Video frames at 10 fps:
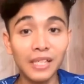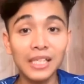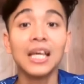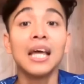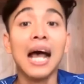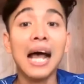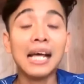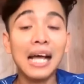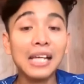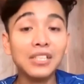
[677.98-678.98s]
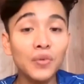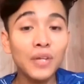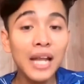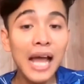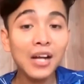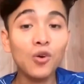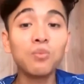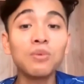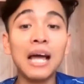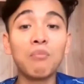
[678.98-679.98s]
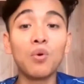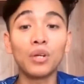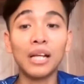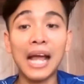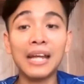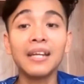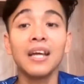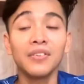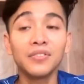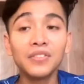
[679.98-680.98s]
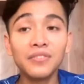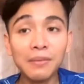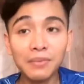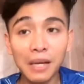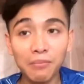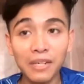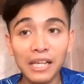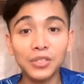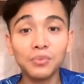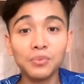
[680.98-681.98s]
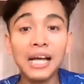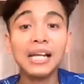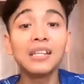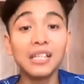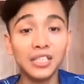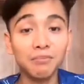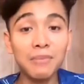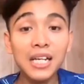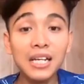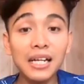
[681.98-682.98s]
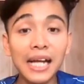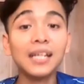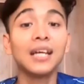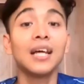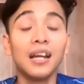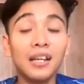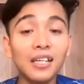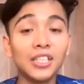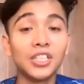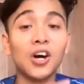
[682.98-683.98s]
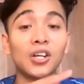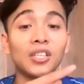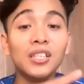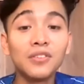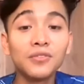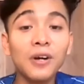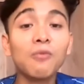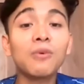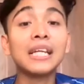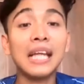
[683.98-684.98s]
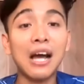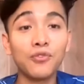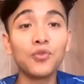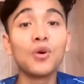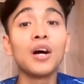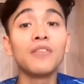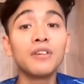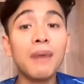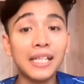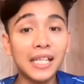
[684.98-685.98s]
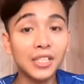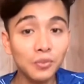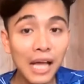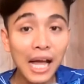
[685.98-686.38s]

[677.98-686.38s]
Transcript: thì Ayurveda cũng là một cái phương pháp tập để chúng ta lựa biết cách lựa chọn được phong cách nào phù hợp với bản thân chúng ta.